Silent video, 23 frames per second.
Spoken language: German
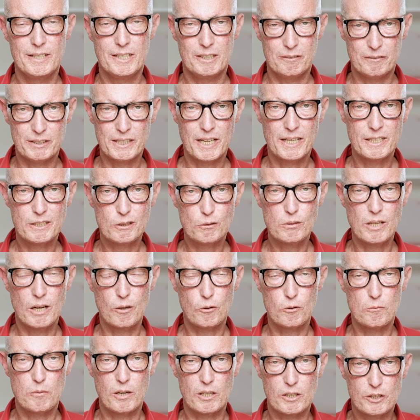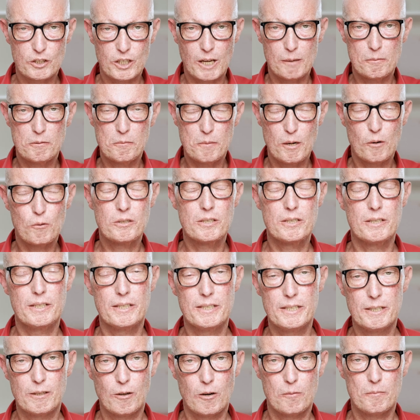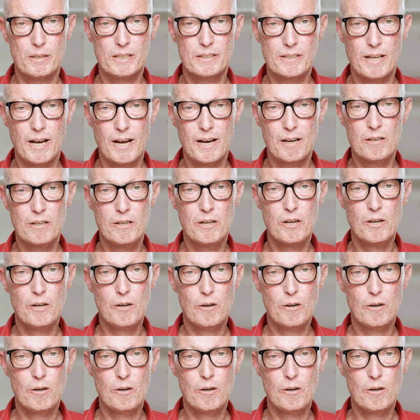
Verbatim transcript: Wie denkst du darüber? Schreib es mir unten in die Kommentare